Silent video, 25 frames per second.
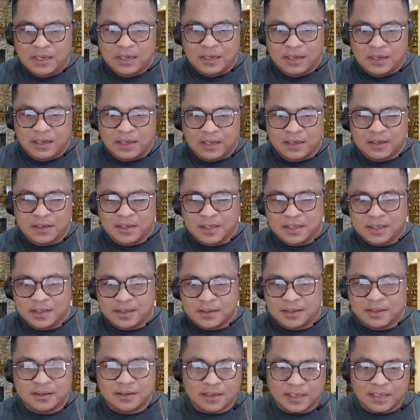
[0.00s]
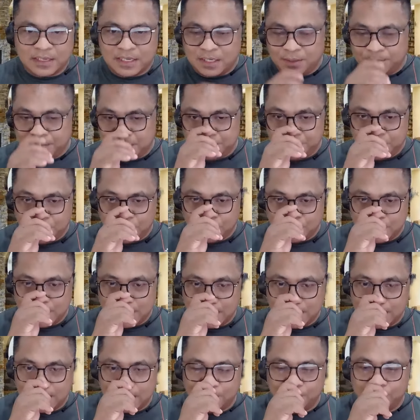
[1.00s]
ang uh, kaya naman po ako
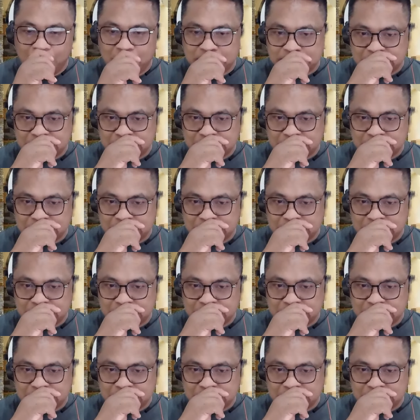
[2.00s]
naawa